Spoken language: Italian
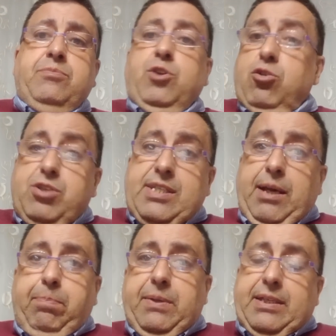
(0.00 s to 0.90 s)
Non si
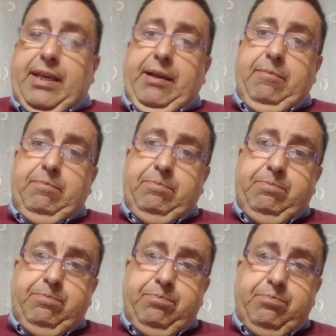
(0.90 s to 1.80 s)
sa perché.
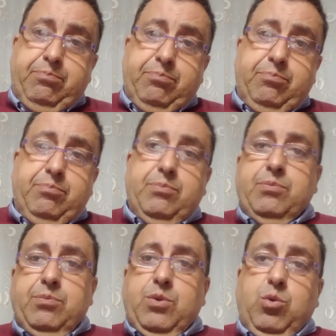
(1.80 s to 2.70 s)

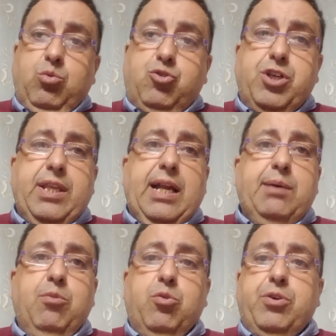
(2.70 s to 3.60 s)
Uccide la
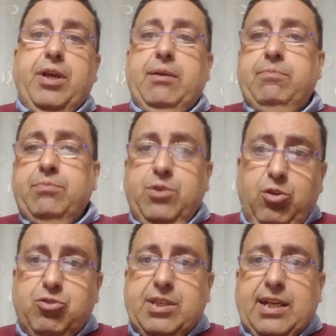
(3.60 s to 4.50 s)
moglie,
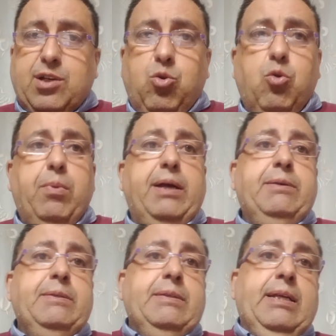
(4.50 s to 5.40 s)
non si sa come.
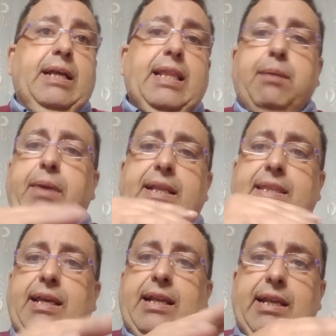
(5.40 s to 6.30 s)
La
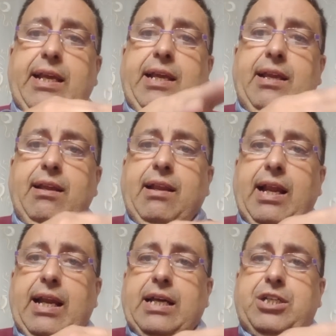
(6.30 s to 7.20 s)
mette lì,
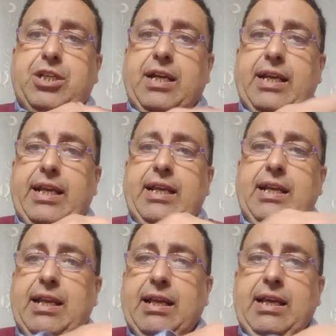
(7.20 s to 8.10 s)
la lascia
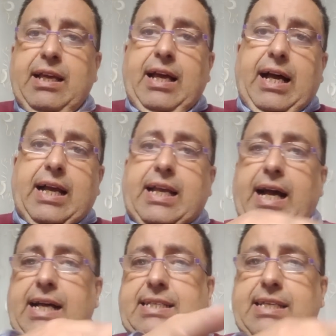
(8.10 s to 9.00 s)
lì, a
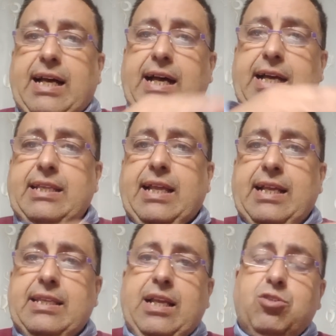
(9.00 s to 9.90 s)
casa
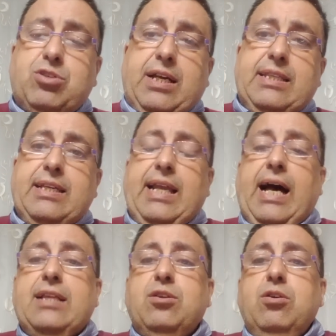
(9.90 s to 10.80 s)
nel, nello
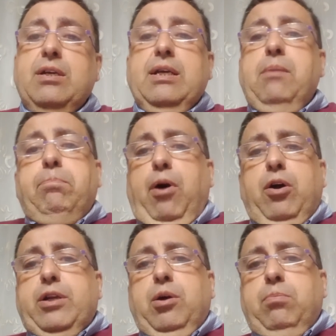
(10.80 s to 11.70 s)
scandinato,
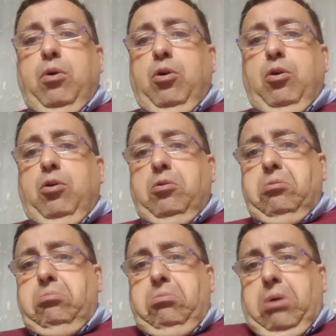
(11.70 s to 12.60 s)
poi
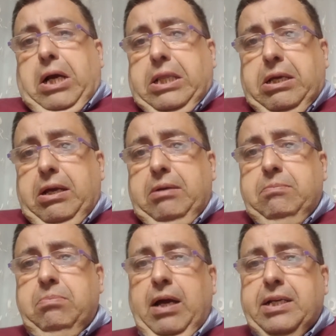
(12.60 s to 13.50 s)
dopo, magari
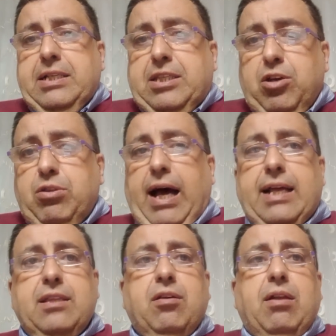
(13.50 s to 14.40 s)
a inizio
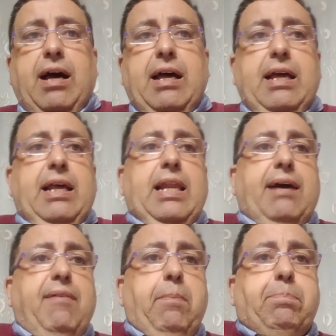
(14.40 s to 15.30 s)
d'anno, la,
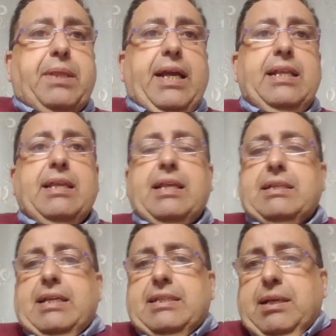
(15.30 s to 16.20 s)
la va a prendere
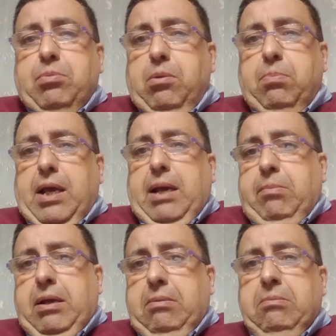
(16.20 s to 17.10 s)
senza
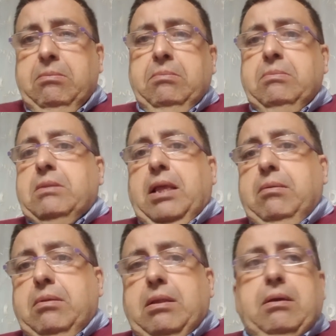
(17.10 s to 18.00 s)
problemi,
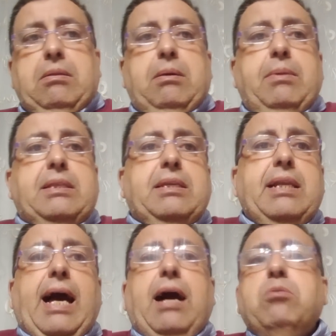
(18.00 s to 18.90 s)
la, la, la, mette
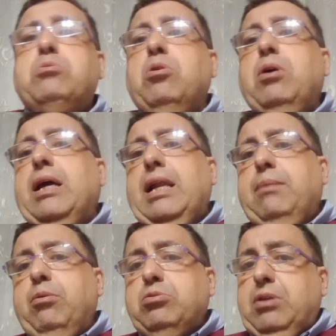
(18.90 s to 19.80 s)
in auto e la
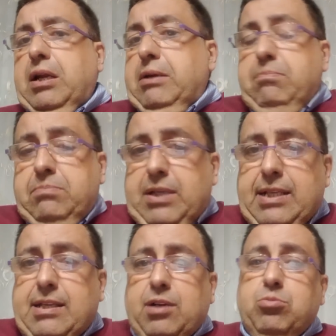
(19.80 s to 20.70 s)
porta lì,
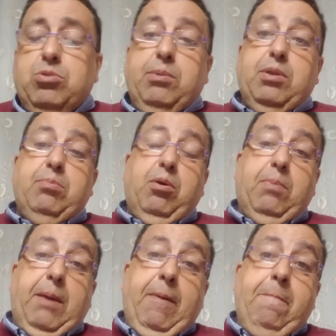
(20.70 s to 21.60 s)
senza alcun tipo di
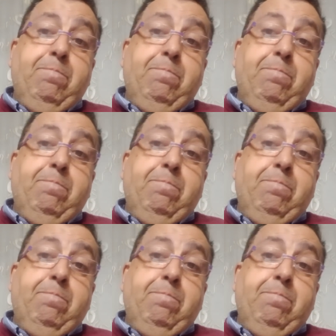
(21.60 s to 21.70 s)
problema.